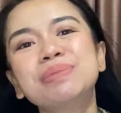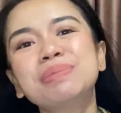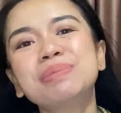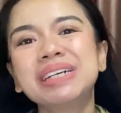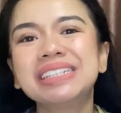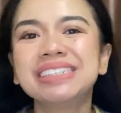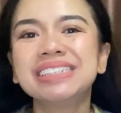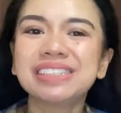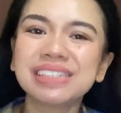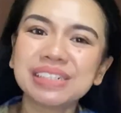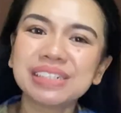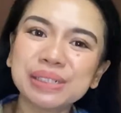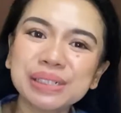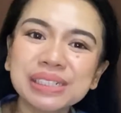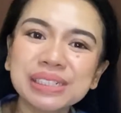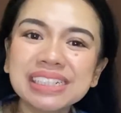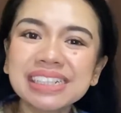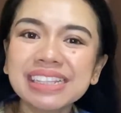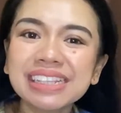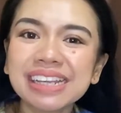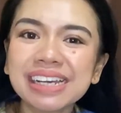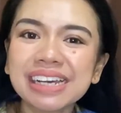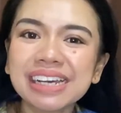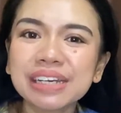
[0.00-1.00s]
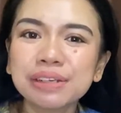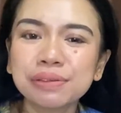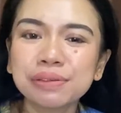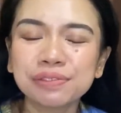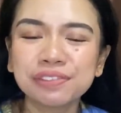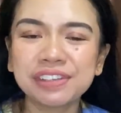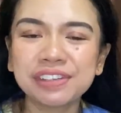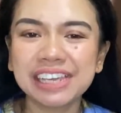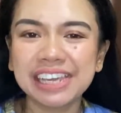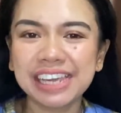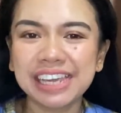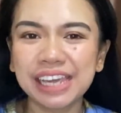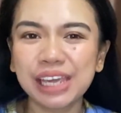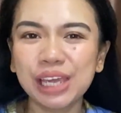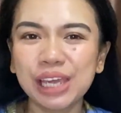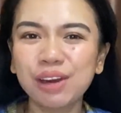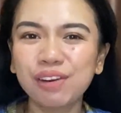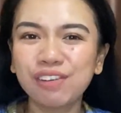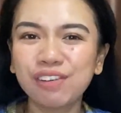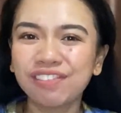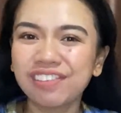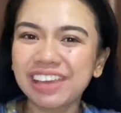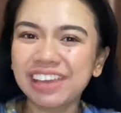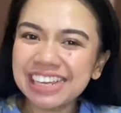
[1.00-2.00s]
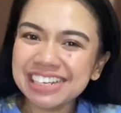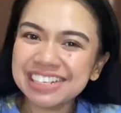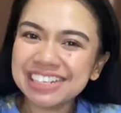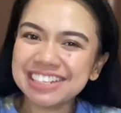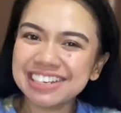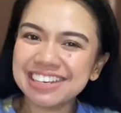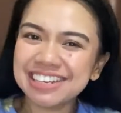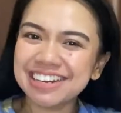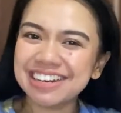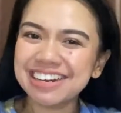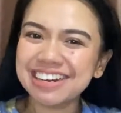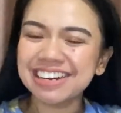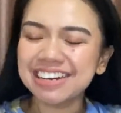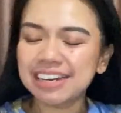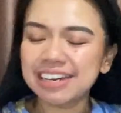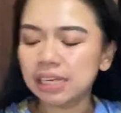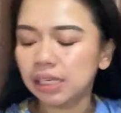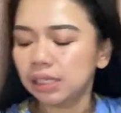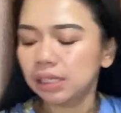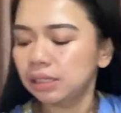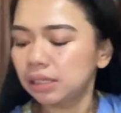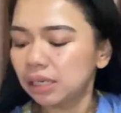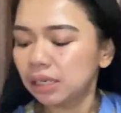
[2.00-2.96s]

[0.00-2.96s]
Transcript: motherhood life in fashion.